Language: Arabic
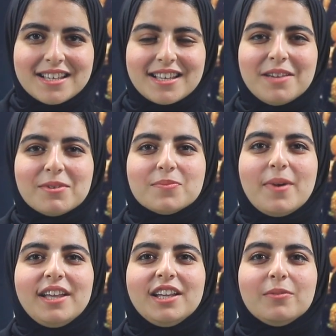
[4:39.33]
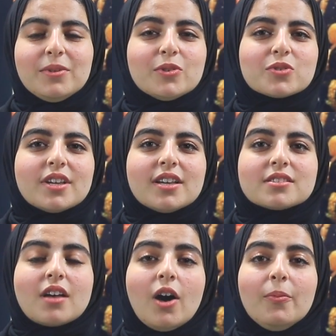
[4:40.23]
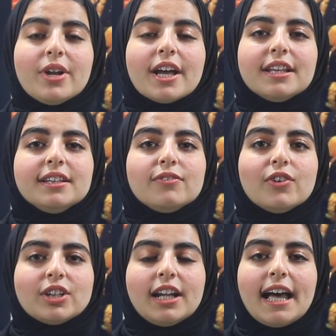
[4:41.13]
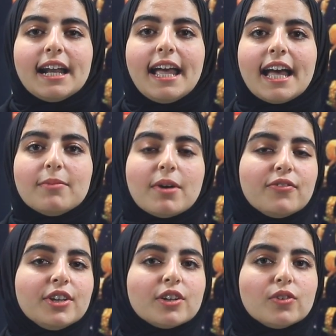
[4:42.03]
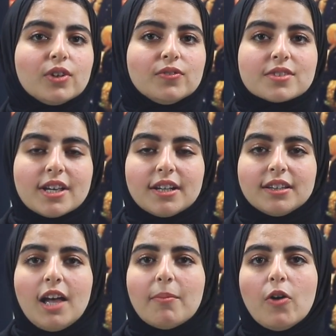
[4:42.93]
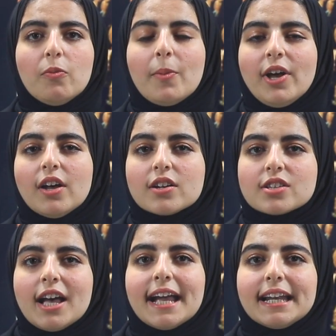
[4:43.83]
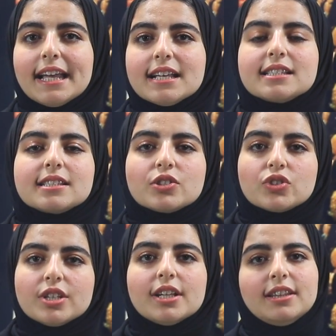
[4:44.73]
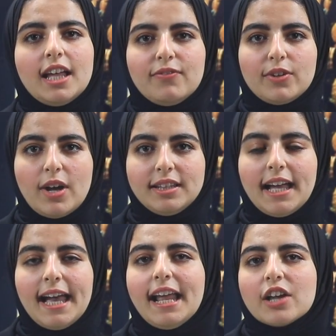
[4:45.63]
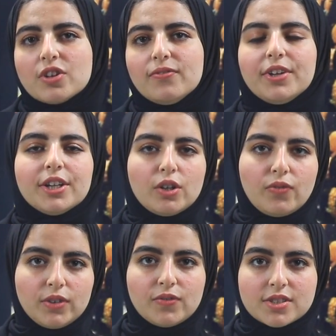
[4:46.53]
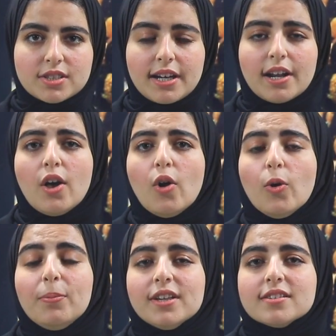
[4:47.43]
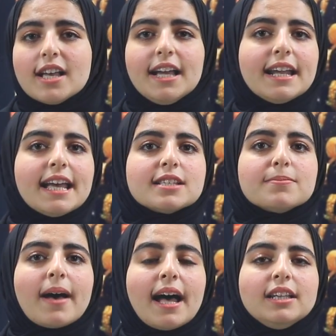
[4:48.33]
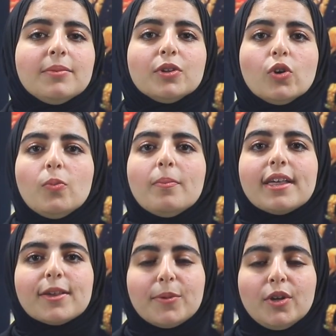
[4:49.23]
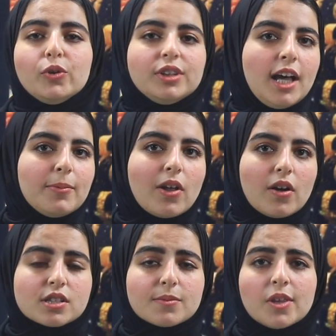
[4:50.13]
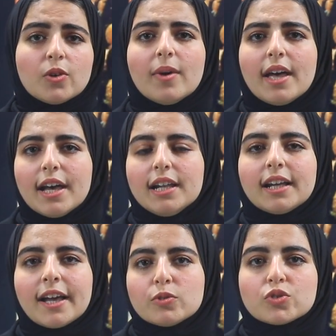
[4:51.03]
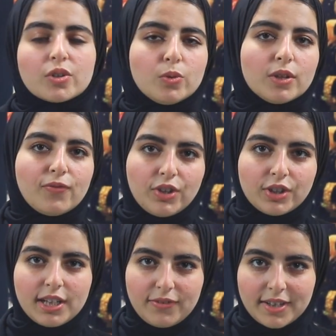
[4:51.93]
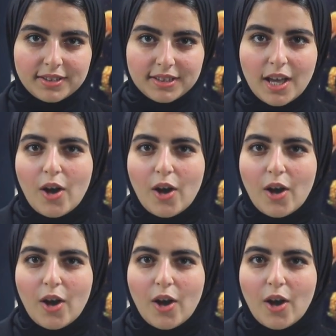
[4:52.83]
زي ما سمعنا من استاذ عمرو ان الفتره الحاليه هيبقى في انخفاض في سعر الذهب او بمعنى اصح الناس تشتري الذهب في الوقت الحالي عشان في انخفاض في السعر وبينصح الناس بعدم ان هم يبيعوا الذهب الخاص بيهم اللي كانوا اشتروه الفتره اللي فاتت